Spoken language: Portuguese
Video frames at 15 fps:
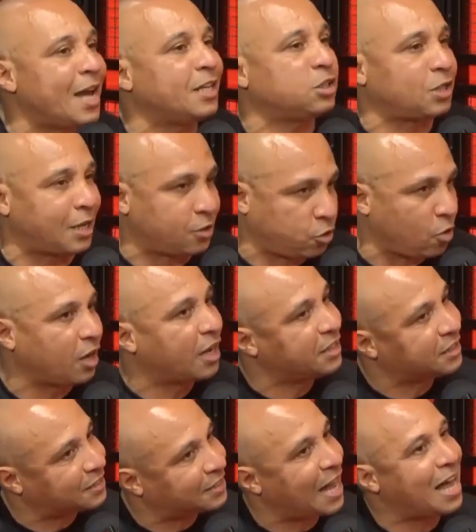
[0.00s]
às, às
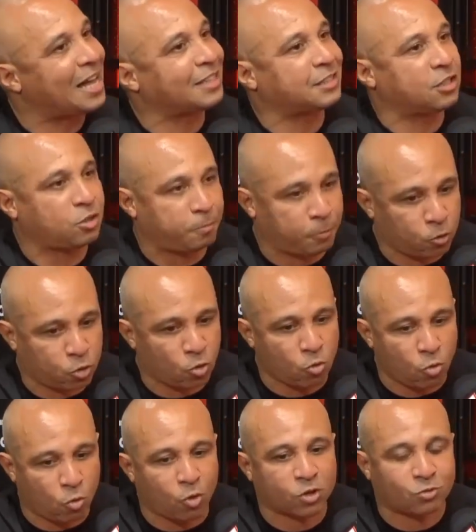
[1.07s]
organizadas pro
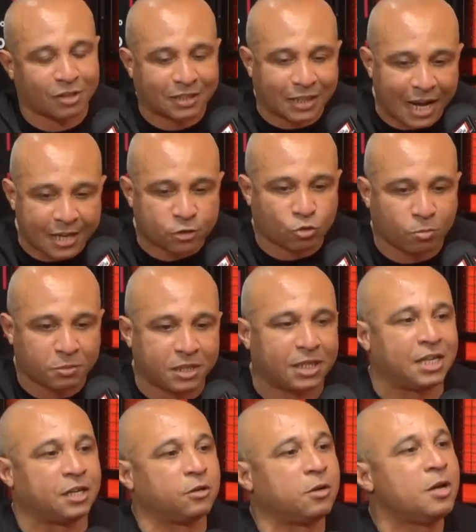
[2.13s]
jogo contra o Atlético
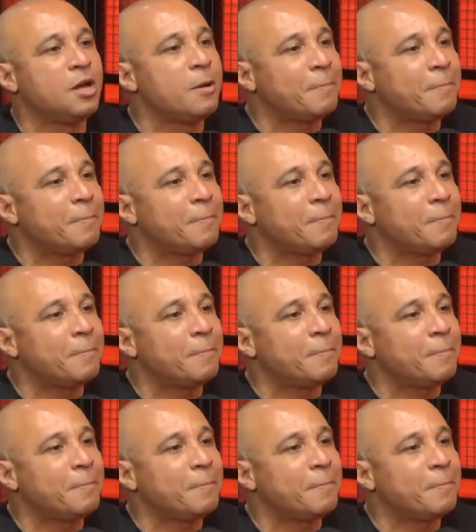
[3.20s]
Mineiro,